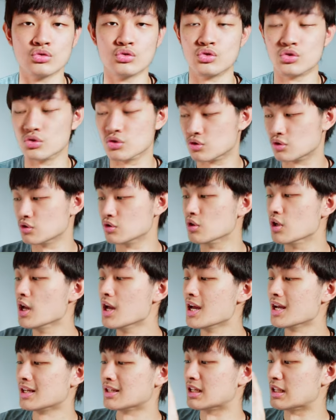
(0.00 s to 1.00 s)
只是
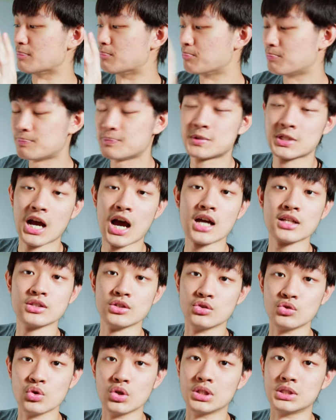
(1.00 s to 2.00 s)
你插着
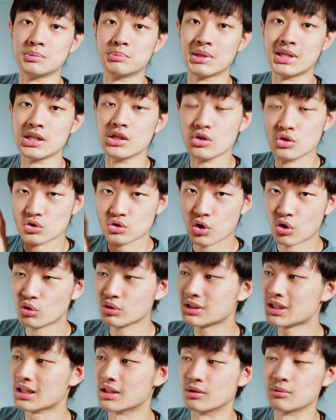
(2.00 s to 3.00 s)
USB
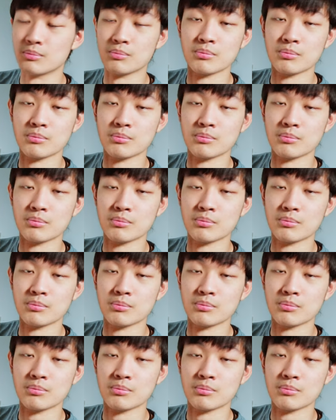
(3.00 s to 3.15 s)
充电